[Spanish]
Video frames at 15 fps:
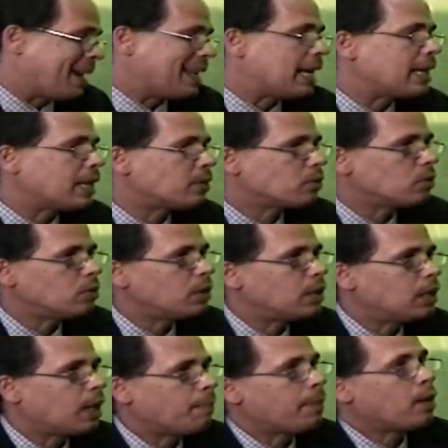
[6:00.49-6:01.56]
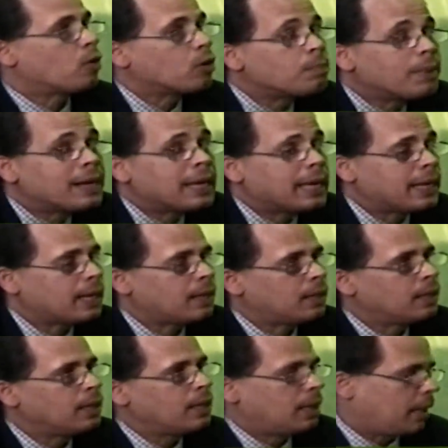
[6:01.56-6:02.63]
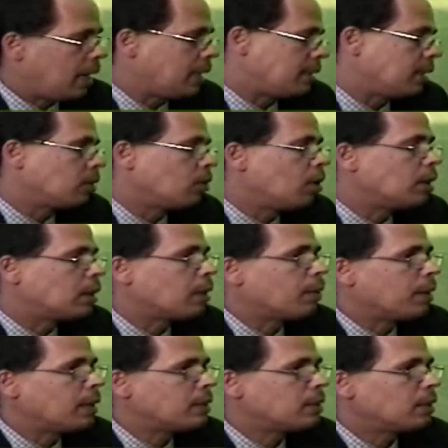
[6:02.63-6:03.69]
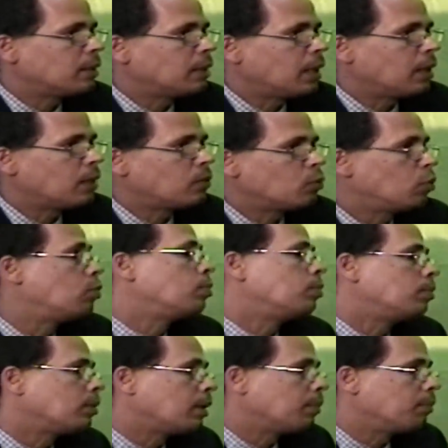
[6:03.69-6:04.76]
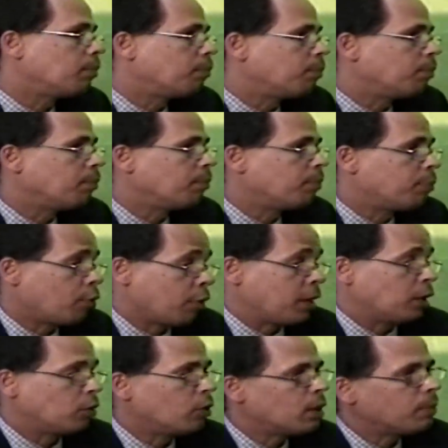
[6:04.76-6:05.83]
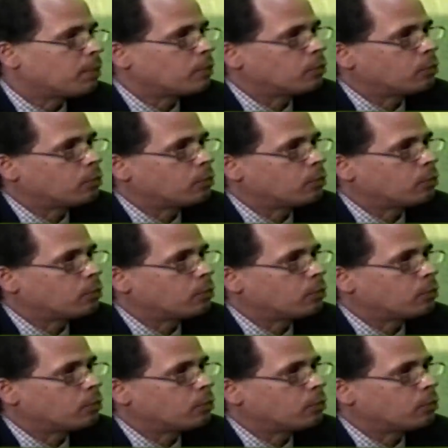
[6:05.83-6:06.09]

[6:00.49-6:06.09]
parar eso y la mejor manera es haciéndolo a través de sus progenitores.